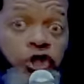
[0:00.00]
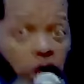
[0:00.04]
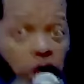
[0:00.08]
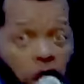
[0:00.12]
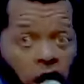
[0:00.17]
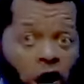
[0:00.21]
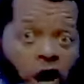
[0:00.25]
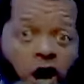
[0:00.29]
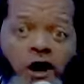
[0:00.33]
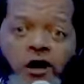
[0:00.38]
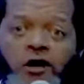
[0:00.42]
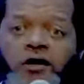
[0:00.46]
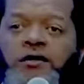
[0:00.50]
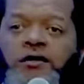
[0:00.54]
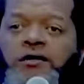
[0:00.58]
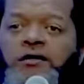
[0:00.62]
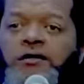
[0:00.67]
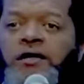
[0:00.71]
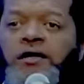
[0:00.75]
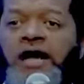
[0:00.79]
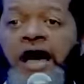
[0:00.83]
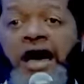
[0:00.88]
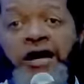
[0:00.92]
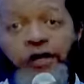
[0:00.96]
Dehors,
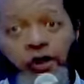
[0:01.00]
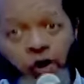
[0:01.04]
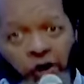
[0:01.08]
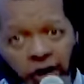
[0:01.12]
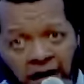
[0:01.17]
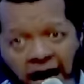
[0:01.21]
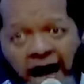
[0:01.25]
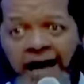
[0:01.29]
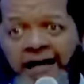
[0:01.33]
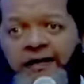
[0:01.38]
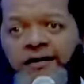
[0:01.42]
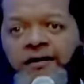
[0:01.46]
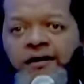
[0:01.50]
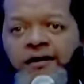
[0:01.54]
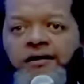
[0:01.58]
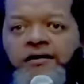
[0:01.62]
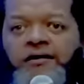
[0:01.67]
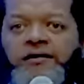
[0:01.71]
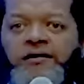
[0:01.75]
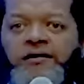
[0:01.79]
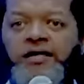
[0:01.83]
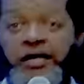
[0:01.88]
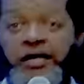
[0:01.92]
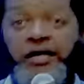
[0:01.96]
un oracle
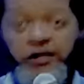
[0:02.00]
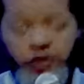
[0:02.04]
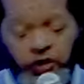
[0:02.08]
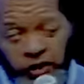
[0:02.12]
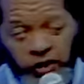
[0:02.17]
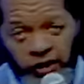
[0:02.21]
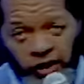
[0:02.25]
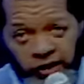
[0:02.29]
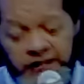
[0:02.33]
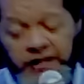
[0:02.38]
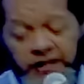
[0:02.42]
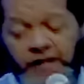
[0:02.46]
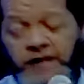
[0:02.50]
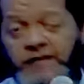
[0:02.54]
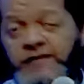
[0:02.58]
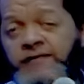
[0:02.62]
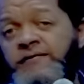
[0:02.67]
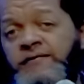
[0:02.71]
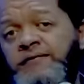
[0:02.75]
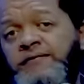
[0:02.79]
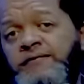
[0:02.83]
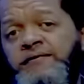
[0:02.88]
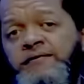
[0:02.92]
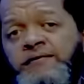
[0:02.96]
et tu l'entends.
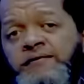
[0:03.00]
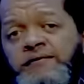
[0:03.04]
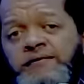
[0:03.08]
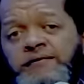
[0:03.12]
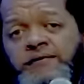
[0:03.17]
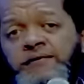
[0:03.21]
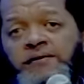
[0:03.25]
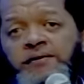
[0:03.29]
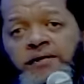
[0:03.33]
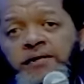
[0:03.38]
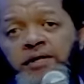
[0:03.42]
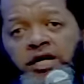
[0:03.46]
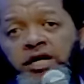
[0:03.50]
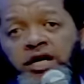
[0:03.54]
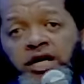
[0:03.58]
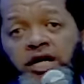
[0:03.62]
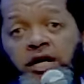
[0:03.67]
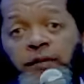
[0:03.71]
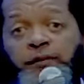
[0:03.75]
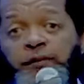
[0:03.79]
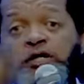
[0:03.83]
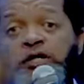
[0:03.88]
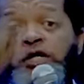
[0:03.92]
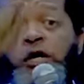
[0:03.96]
Il
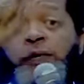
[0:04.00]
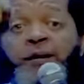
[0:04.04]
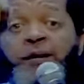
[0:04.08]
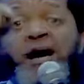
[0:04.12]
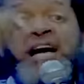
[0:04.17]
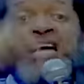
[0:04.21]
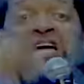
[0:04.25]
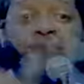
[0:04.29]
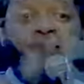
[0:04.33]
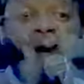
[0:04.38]
peut te parler